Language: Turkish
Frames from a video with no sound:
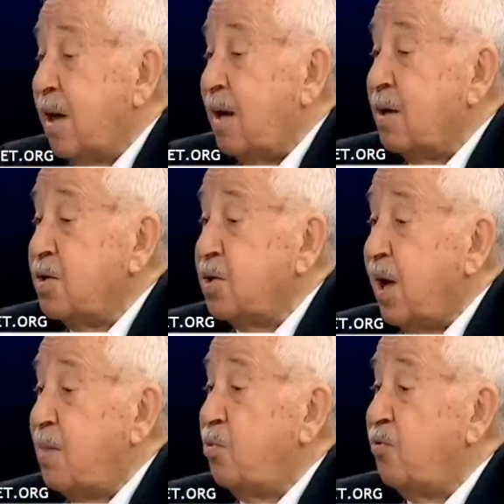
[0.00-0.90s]
yani
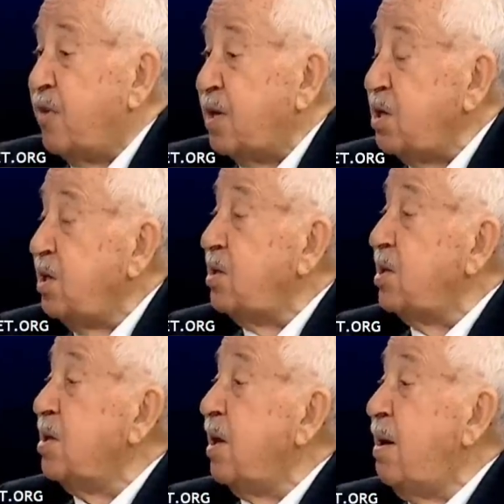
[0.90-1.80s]
İstanbul
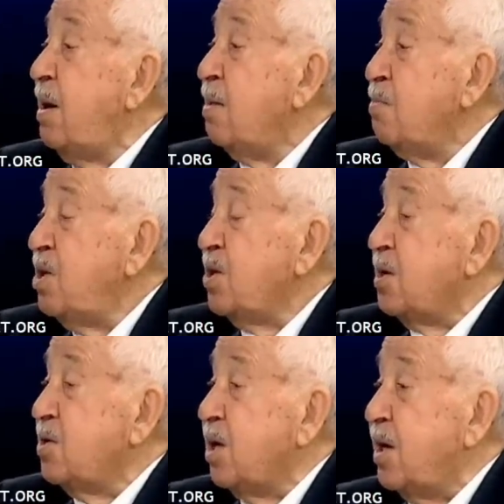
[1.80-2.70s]
fethedildiğinde
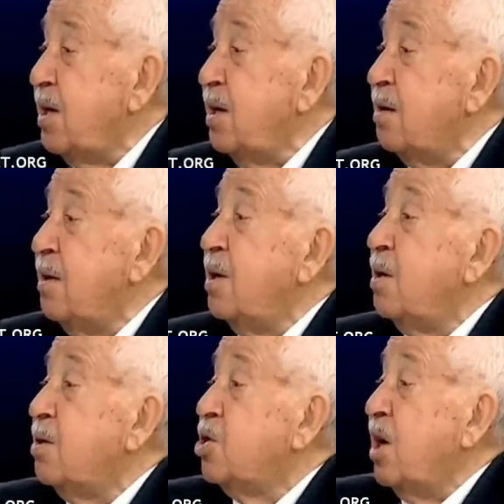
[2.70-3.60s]
Bizans sarayı
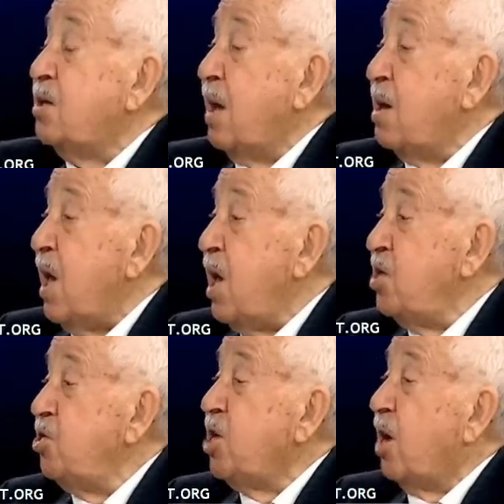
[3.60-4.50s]
şeyde
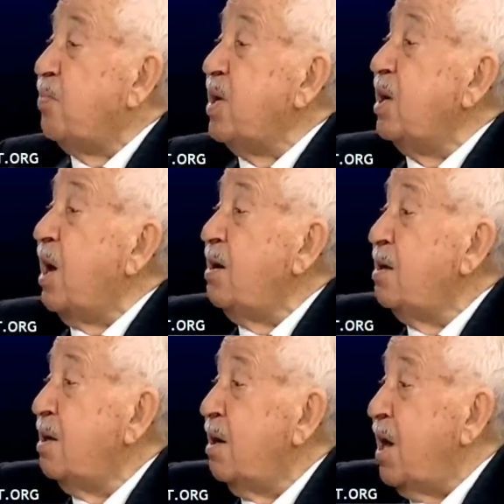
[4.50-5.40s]
Kariye'nin eğri kapıyla
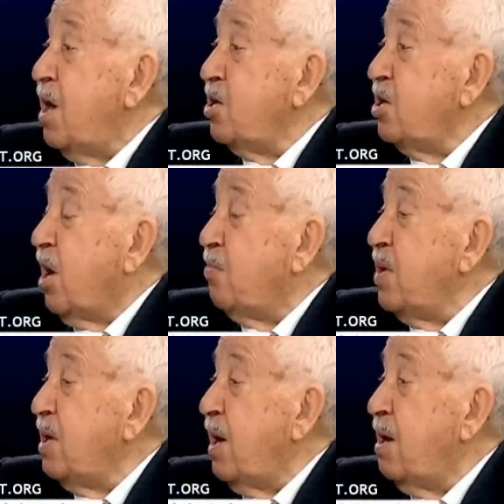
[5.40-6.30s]
orada. eğri
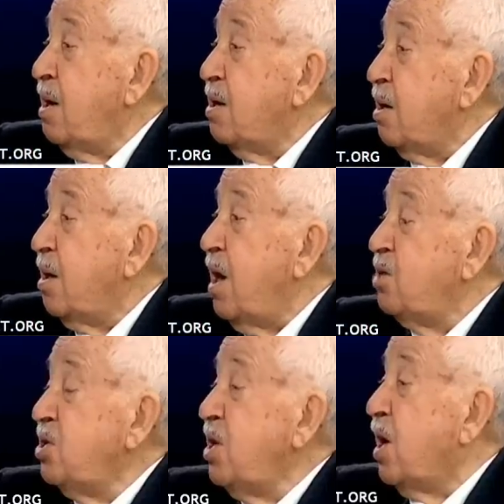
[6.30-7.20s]
kapıyla e,
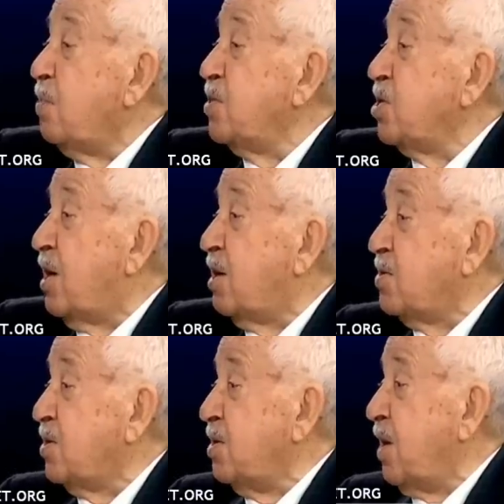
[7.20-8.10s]
Edirne kapısı Var.
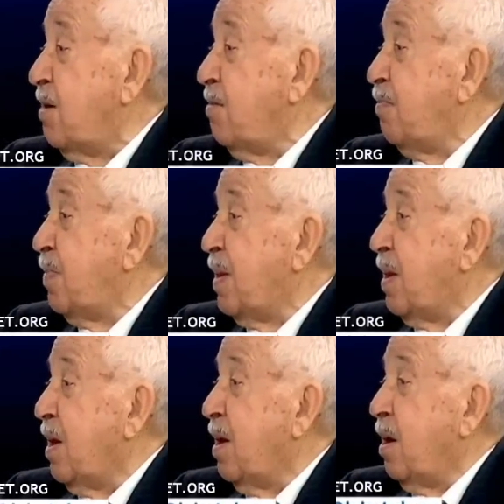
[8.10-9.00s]
arasında. Ben de
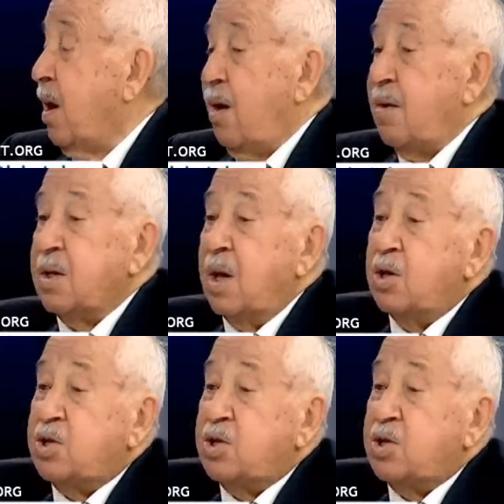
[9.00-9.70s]
öyle biliyorum. Kağrı'nın evet. orada